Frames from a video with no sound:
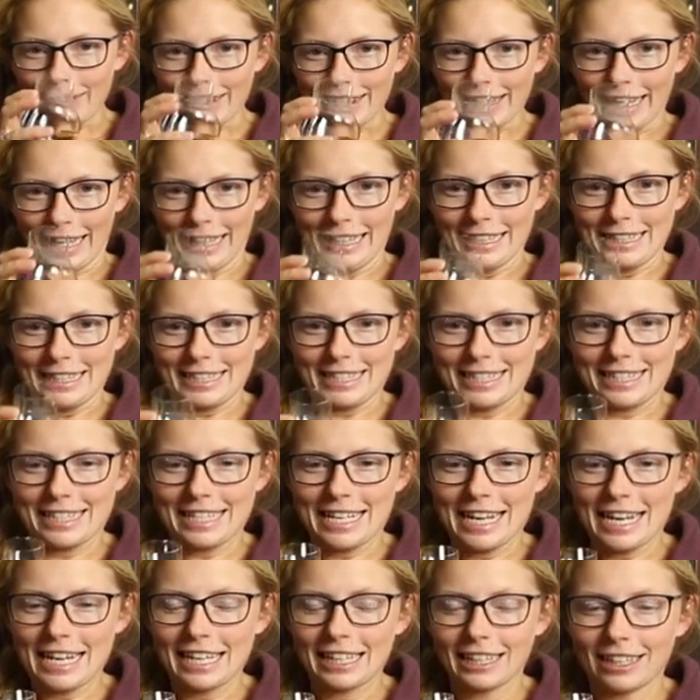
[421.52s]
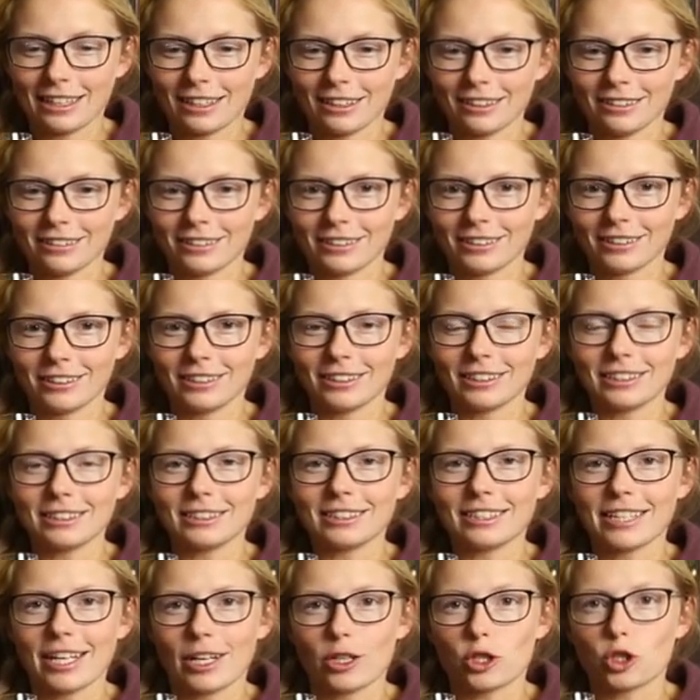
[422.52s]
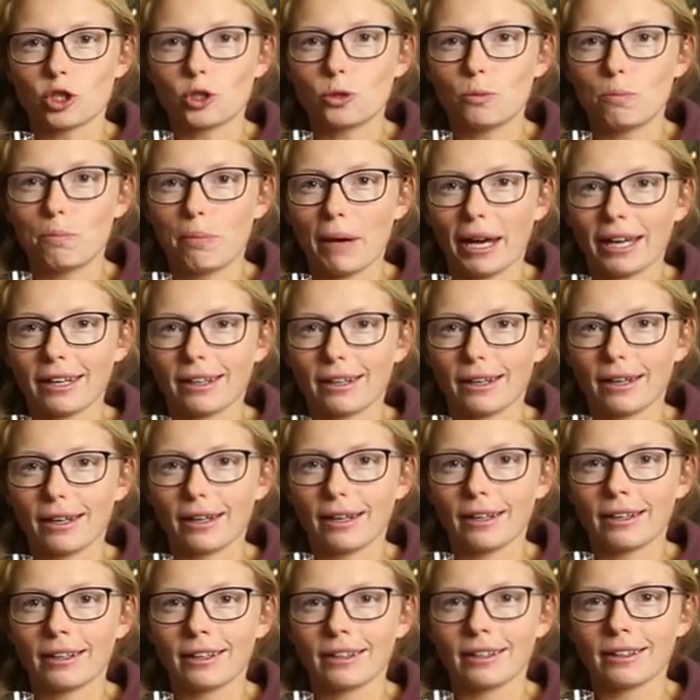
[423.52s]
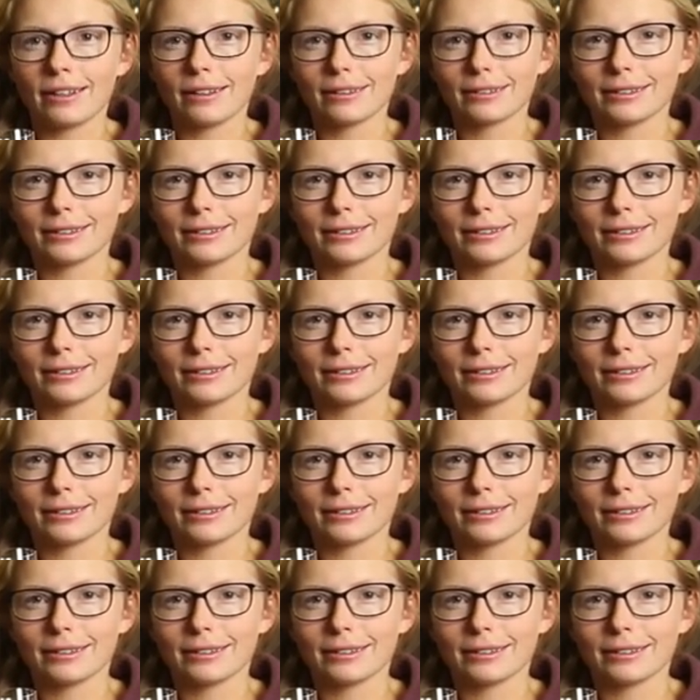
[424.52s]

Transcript: der ist sehr sehr speckig,